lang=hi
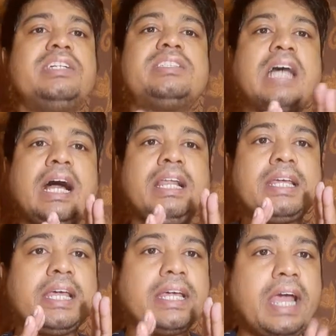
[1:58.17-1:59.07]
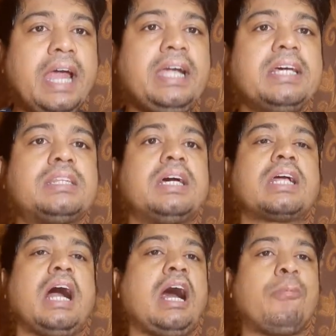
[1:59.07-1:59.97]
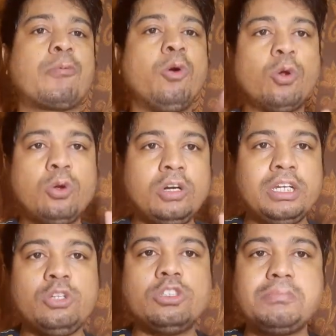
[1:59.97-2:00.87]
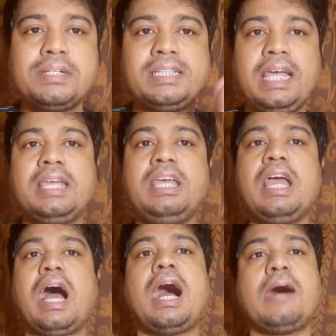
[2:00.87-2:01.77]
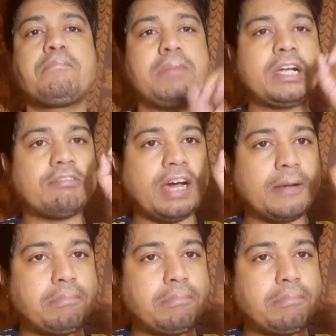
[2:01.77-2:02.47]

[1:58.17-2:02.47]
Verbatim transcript: साल के एंड तक आपको गुड न्यूज मिल जाएगी आप पटवार